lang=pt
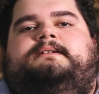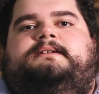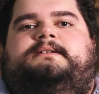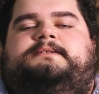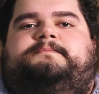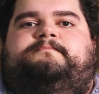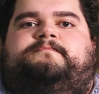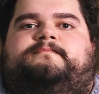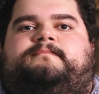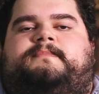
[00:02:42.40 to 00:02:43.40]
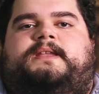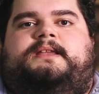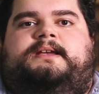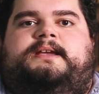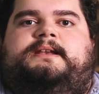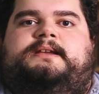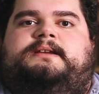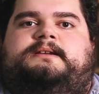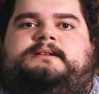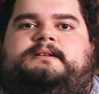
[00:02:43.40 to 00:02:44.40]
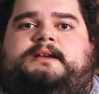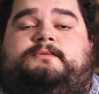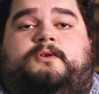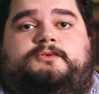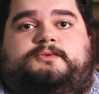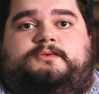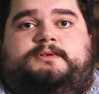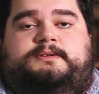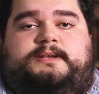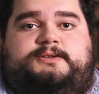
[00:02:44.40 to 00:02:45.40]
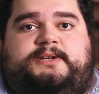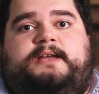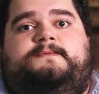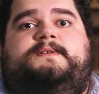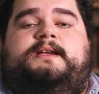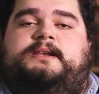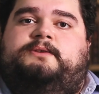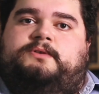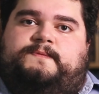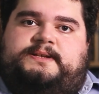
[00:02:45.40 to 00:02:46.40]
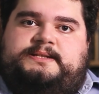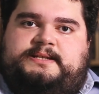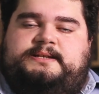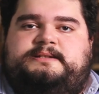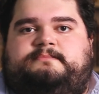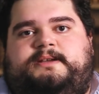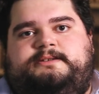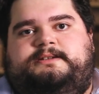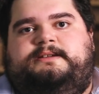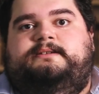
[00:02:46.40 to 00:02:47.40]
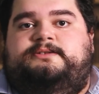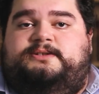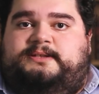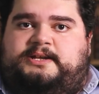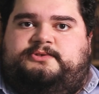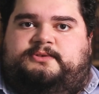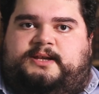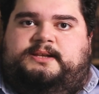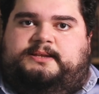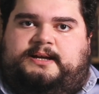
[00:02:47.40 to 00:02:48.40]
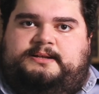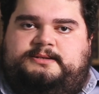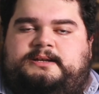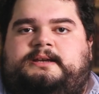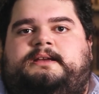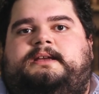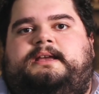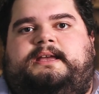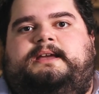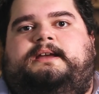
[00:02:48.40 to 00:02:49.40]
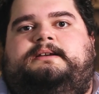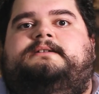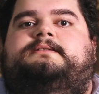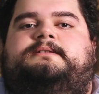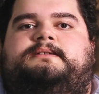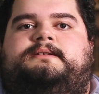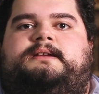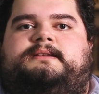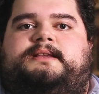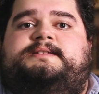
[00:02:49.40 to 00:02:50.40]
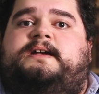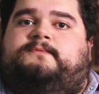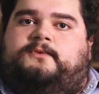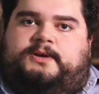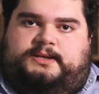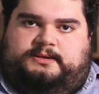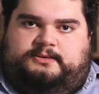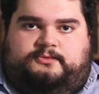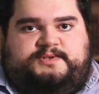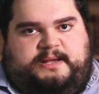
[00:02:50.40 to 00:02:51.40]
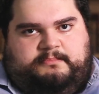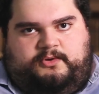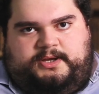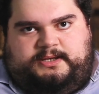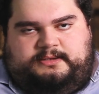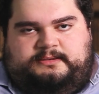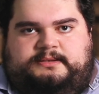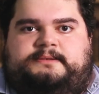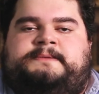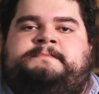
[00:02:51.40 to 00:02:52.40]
É, ele é um autor que escrevia em língua francesa, mas que de nacionalidade era é, da Savoia, ou Saboia, né?